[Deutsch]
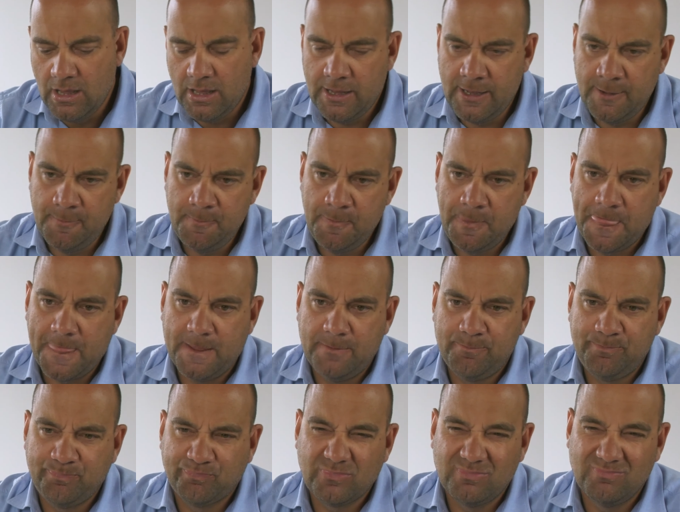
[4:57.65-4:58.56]

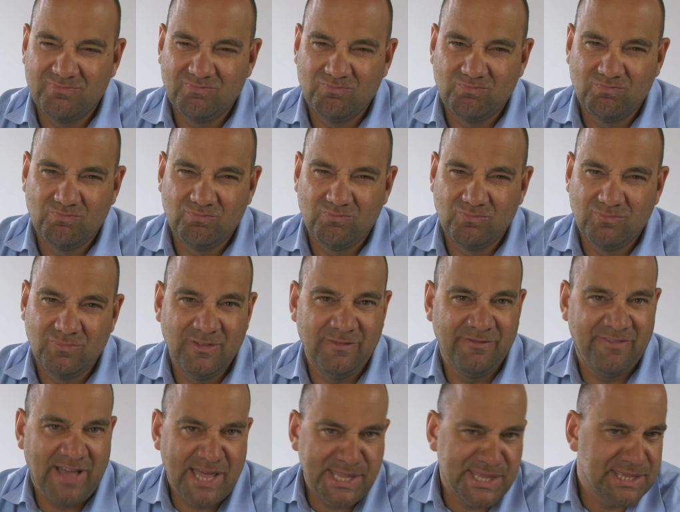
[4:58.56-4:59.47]
Ähm,
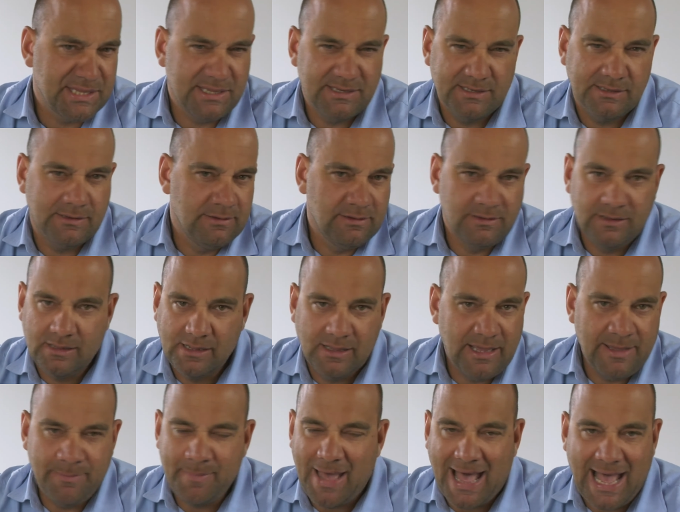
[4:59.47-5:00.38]
was
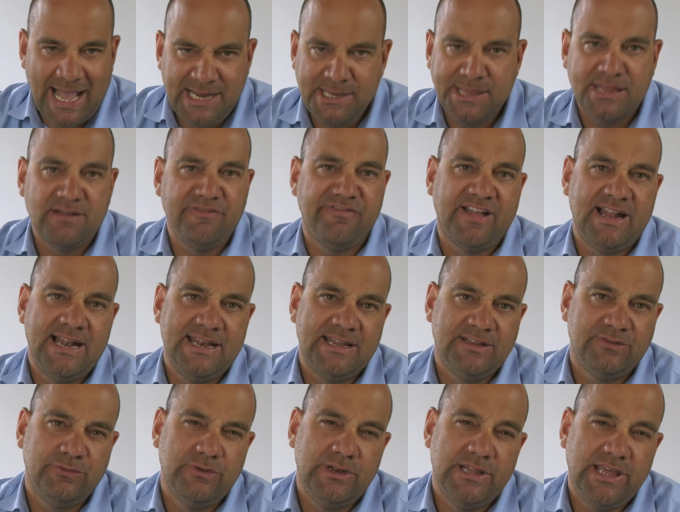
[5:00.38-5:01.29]
im Einzelfall
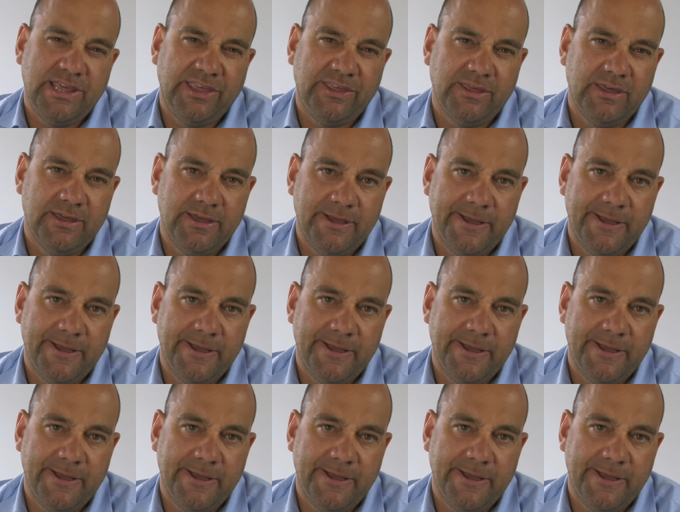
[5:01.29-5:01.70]
natürlich